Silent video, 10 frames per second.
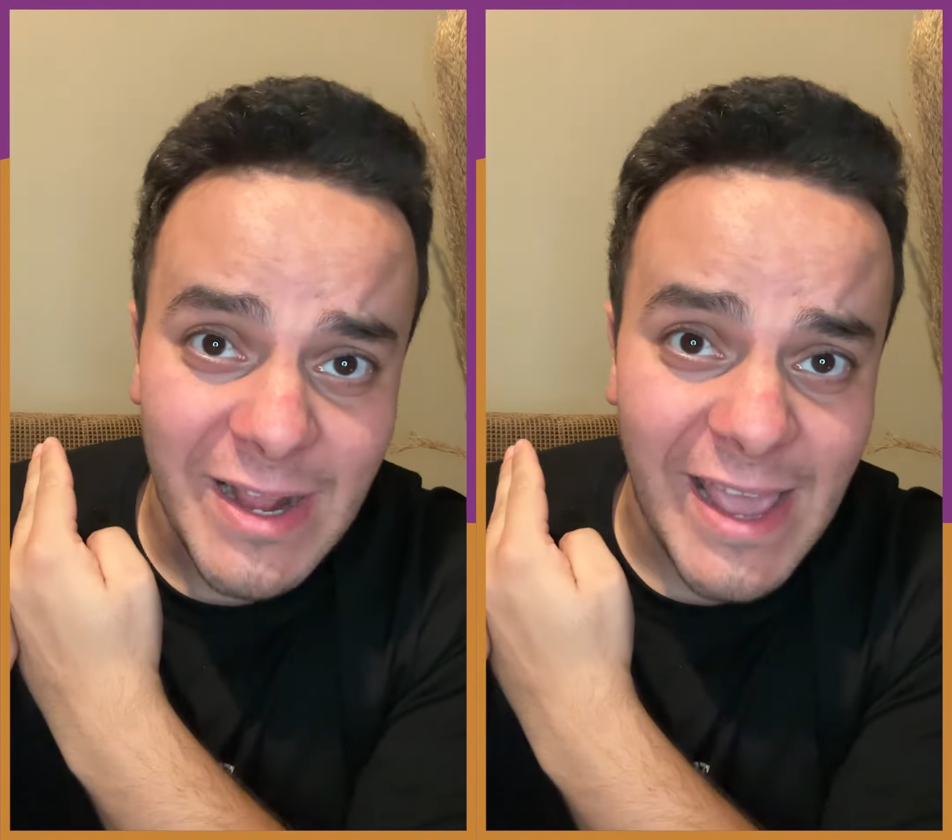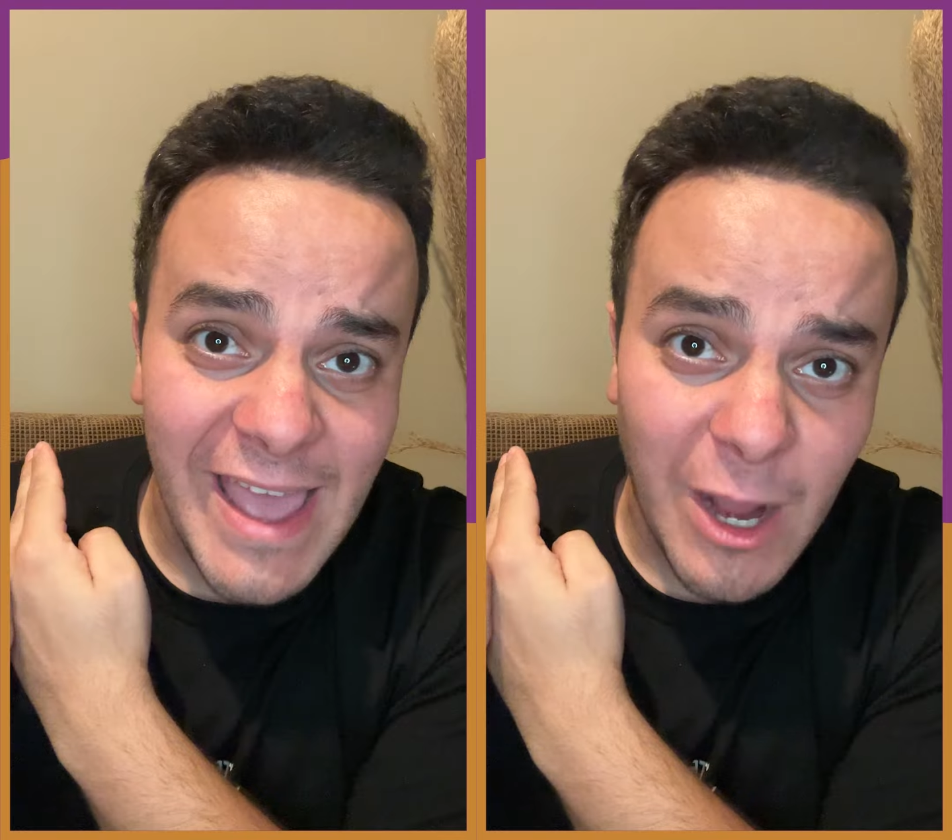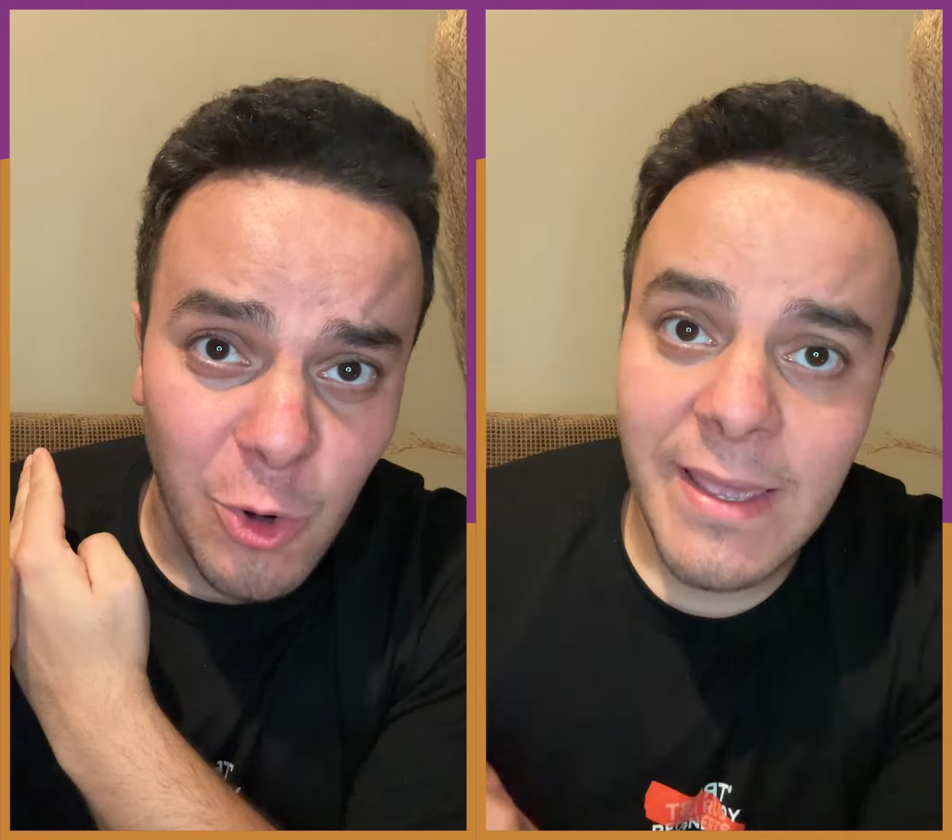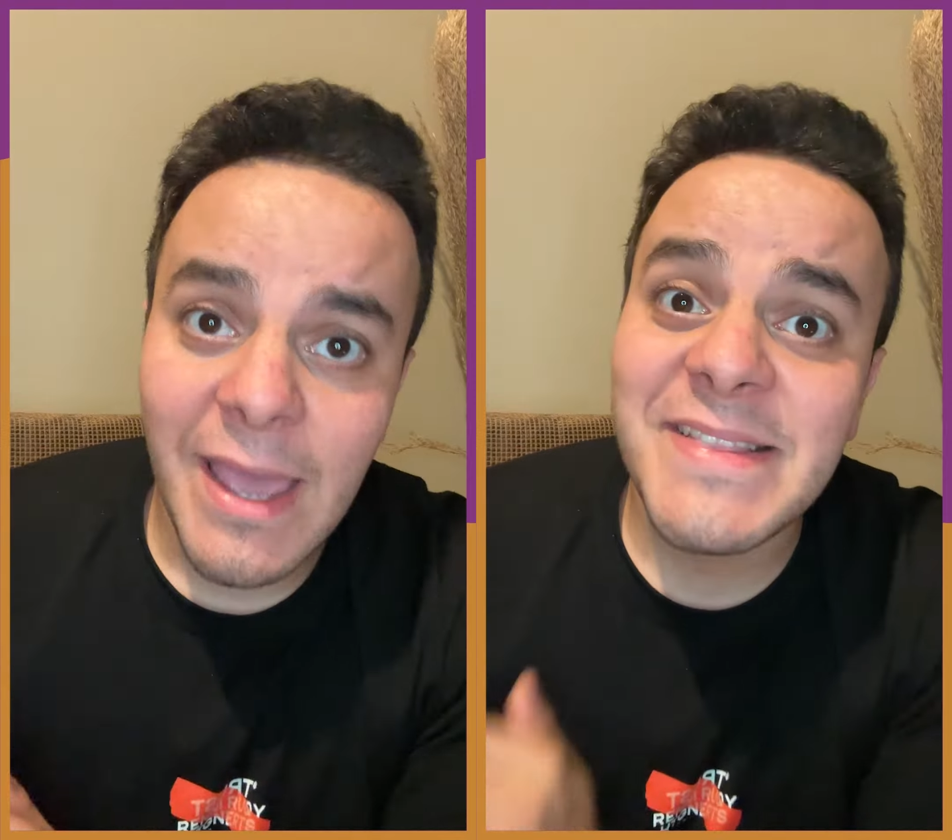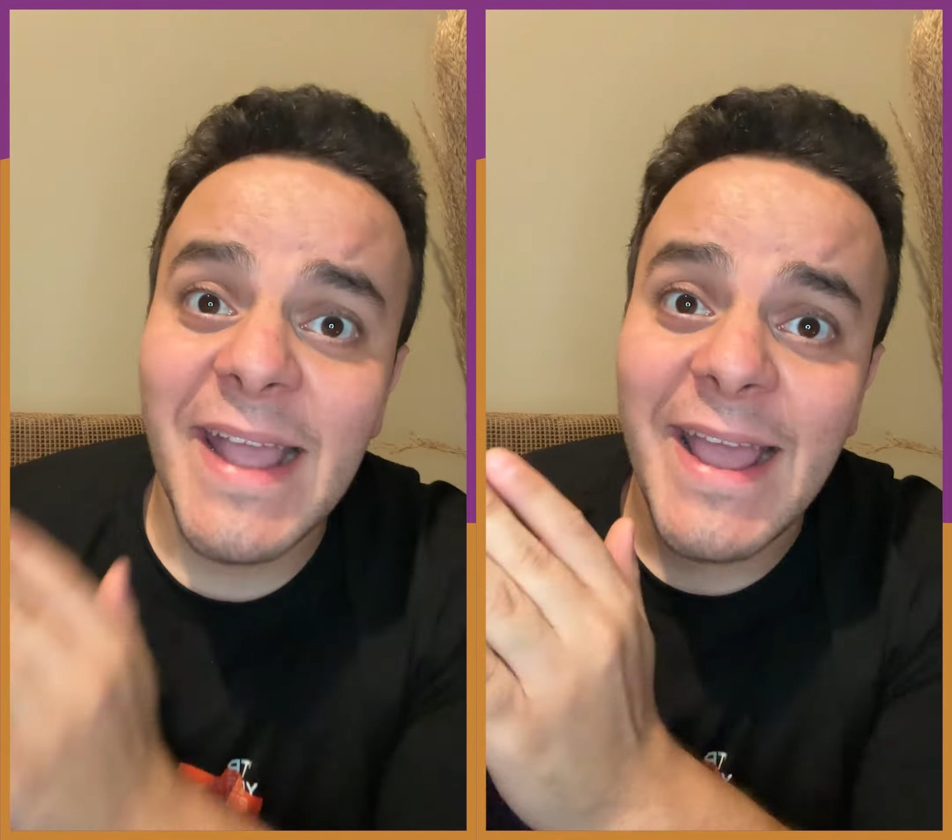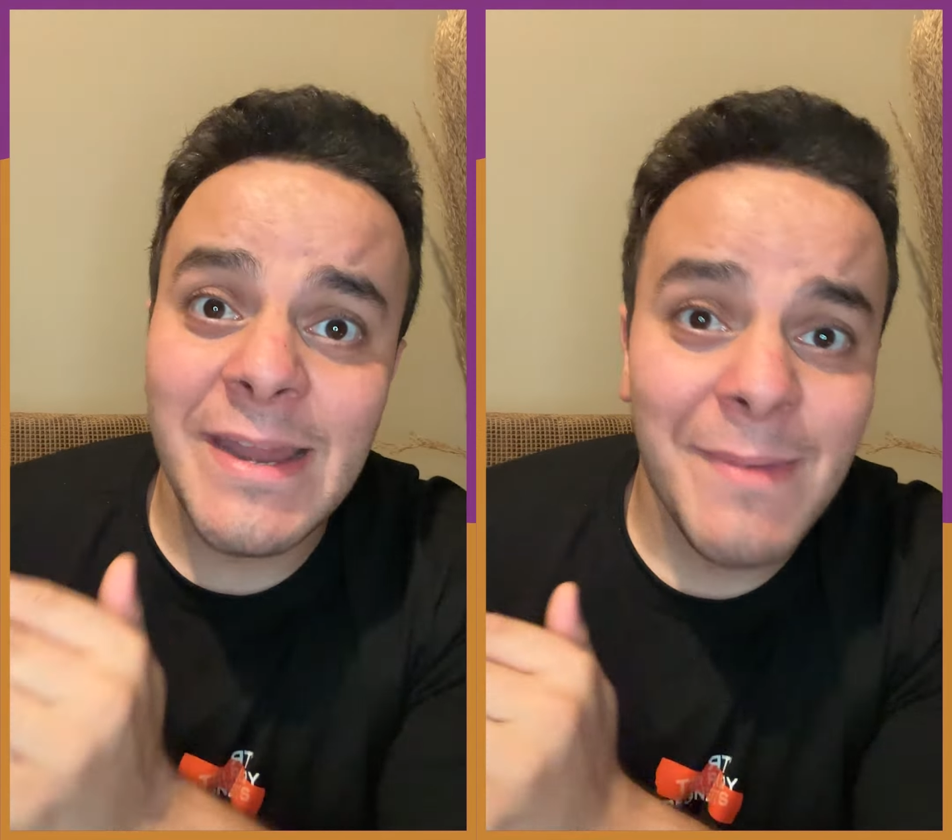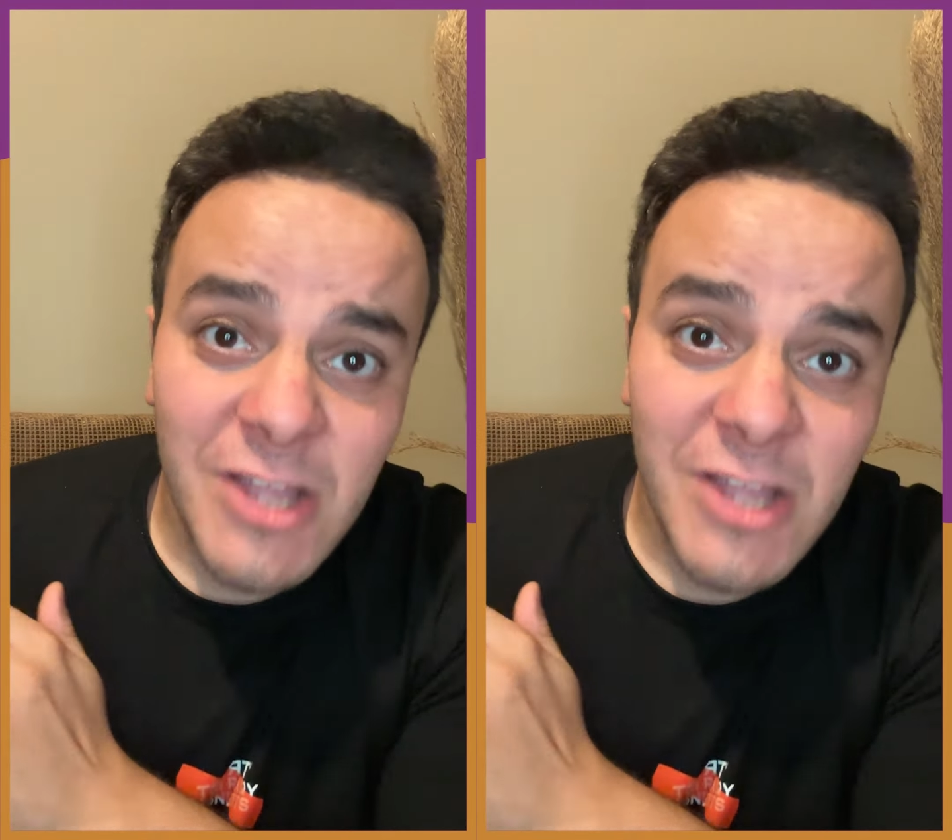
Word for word: اللي جاي ياكل انت الكلمات